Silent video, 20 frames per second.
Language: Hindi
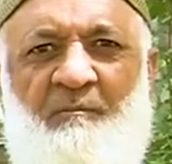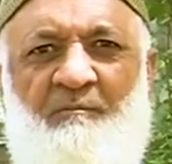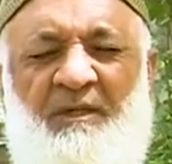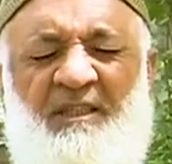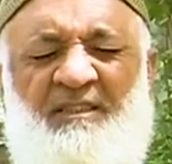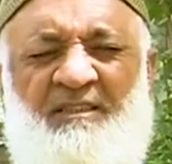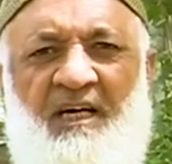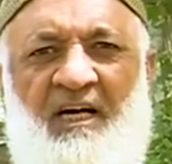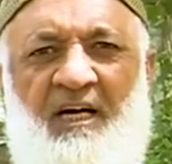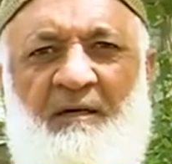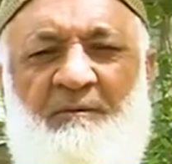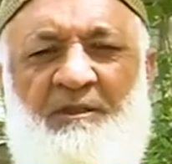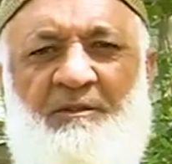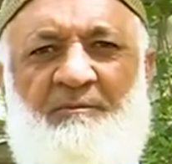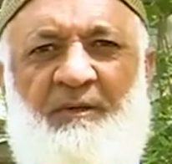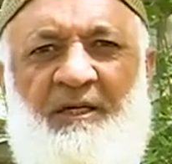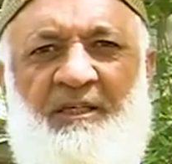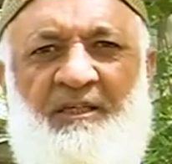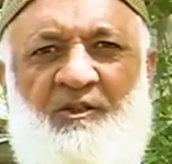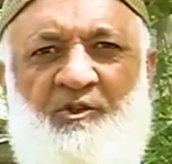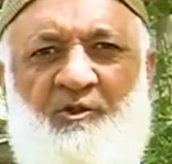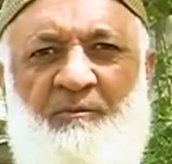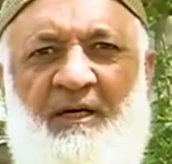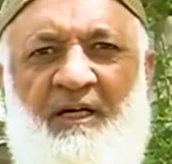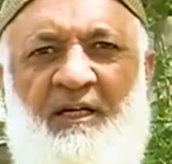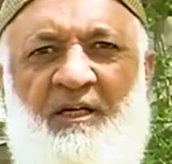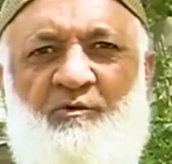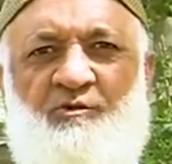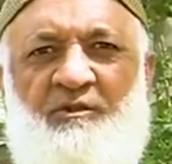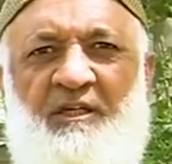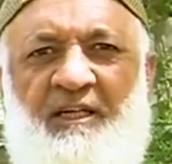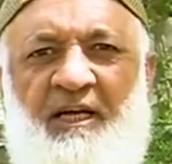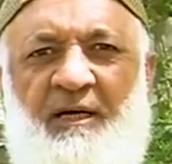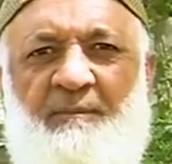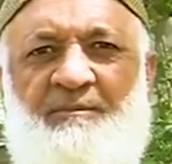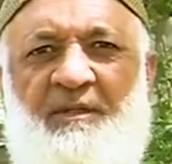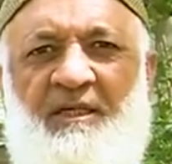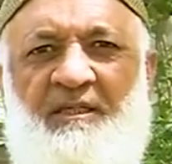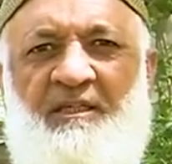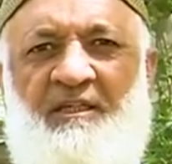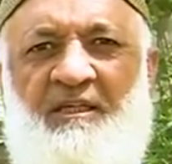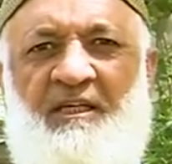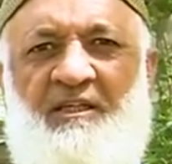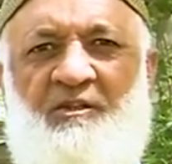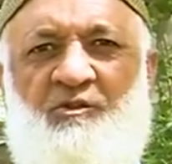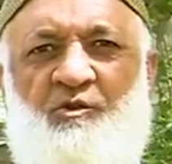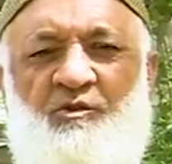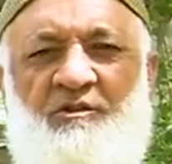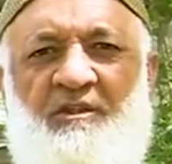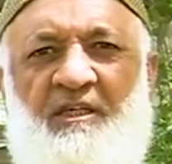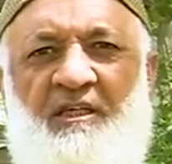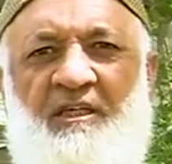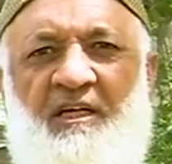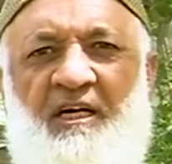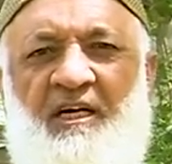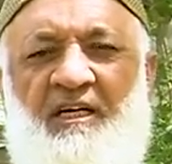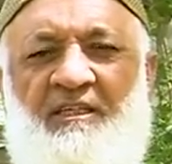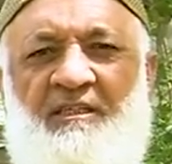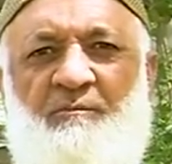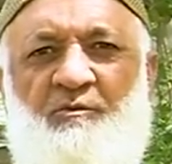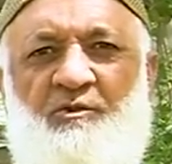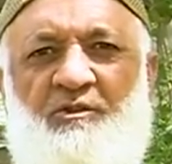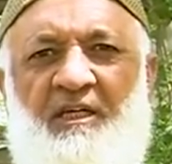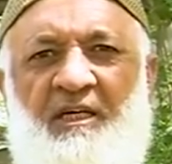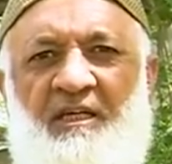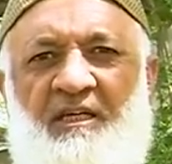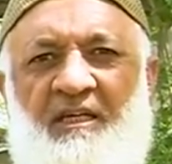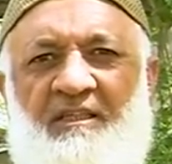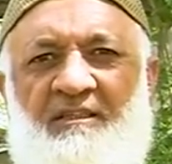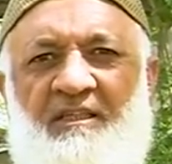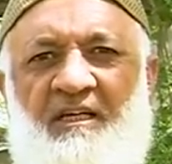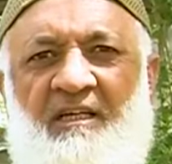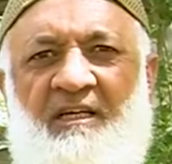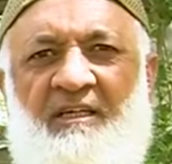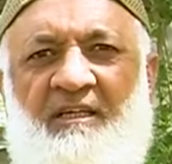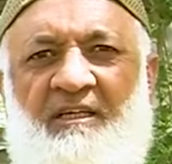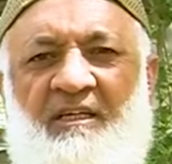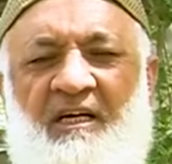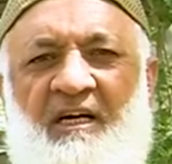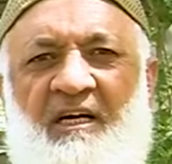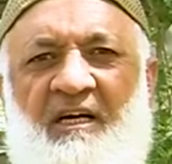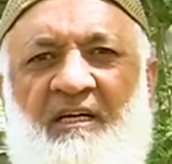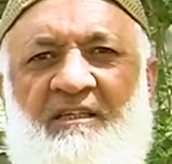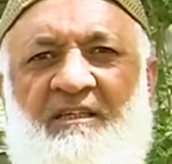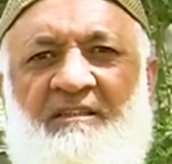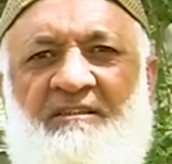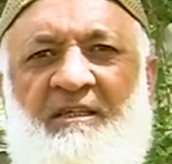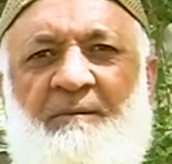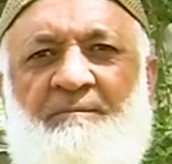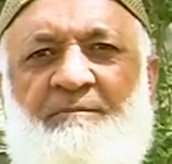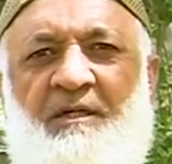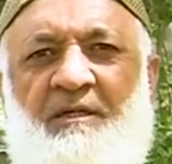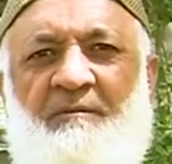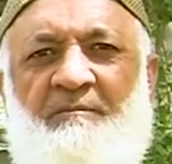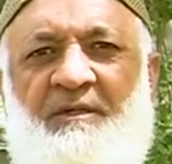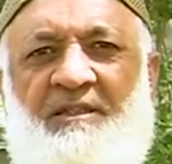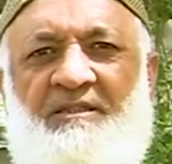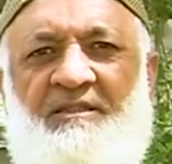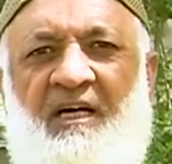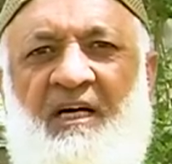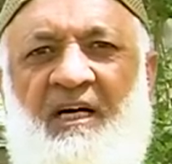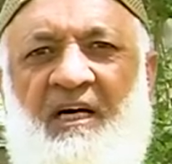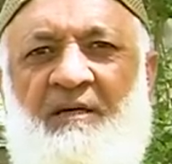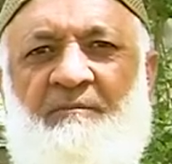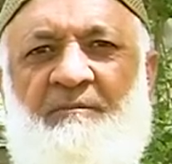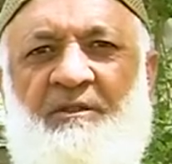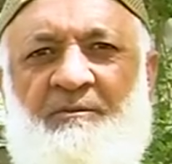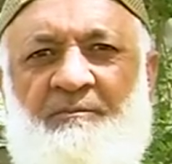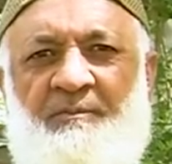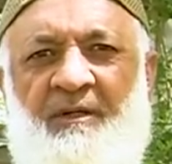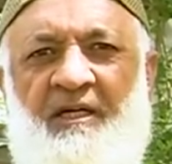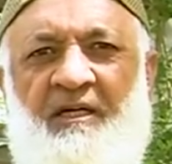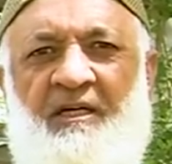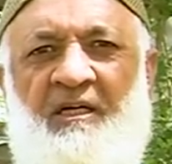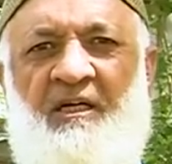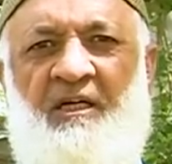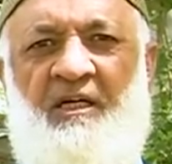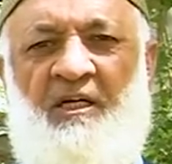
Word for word: मिर्ज़ा अहमद बेग ने दोबारा उससे रबता किया तो उसने कहा कि मुझे अल्लाह ताला ने कहा कि जब तक मिर्ज़ा अहमद बेग